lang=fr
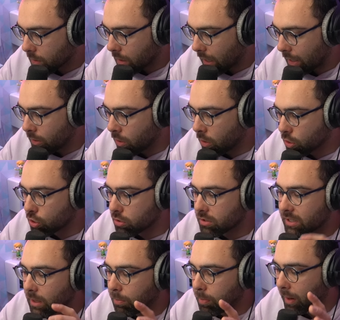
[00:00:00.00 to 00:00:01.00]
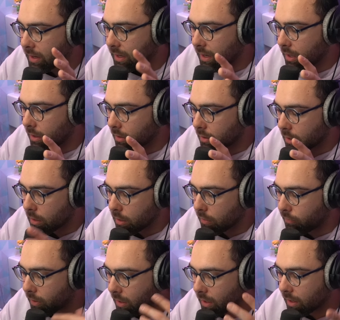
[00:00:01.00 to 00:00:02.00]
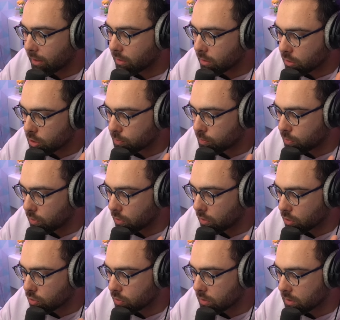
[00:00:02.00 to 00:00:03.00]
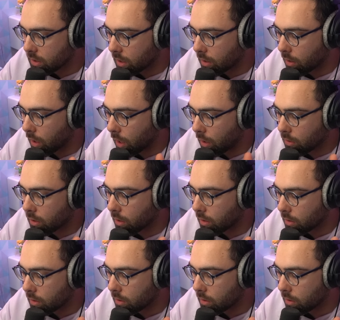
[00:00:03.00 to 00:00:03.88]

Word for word: Ah non, je sais le paquet, et en fait là-dedans je peux en choisir un. Ah ok.